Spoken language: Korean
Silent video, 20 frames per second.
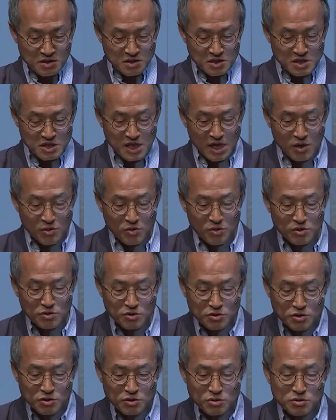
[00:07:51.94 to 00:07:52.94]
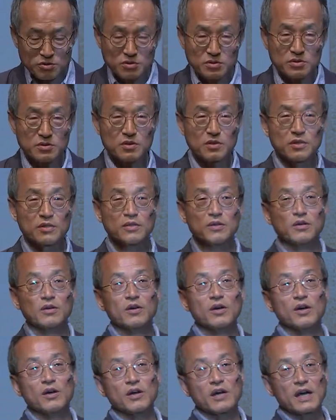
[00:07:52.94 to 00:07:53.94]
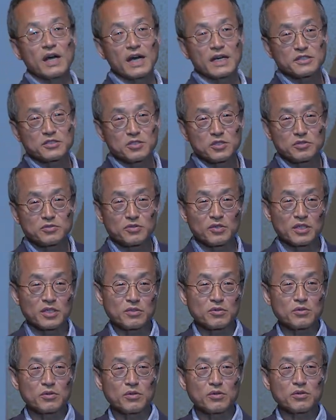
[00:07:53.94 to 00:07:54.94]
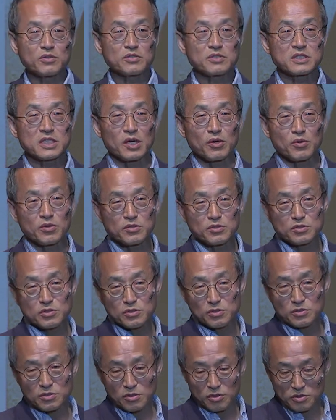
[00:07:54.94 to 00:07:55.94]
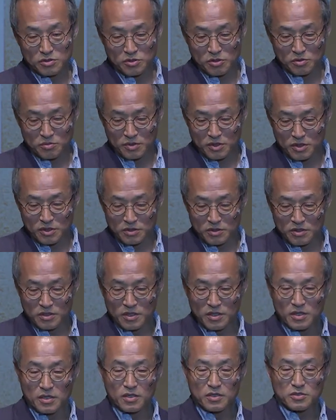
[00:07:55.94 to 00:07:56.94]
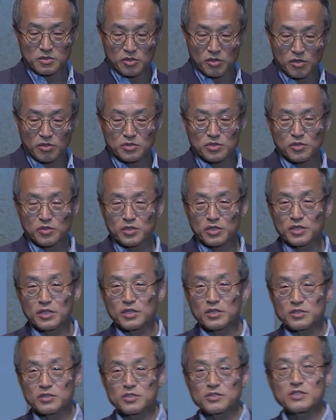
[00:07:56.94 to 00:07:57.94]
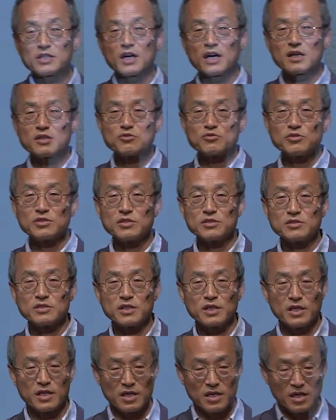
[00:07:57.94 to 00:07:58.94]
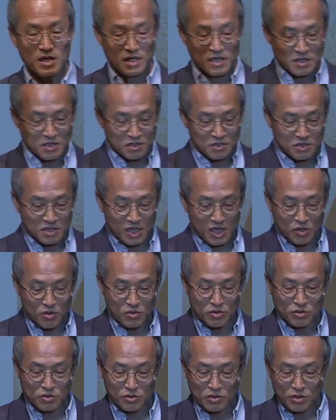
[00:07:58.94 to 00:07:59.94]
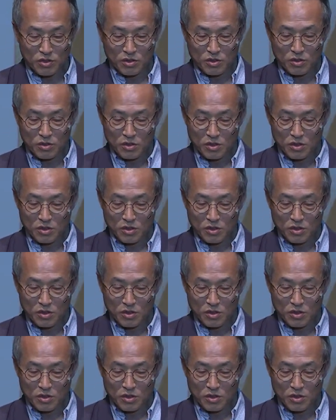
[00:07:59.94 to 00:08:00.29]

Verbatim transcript: 자원은 한정돼 있고 자원은 어쩌면 서서히 증가할 수 있는데 그 자원을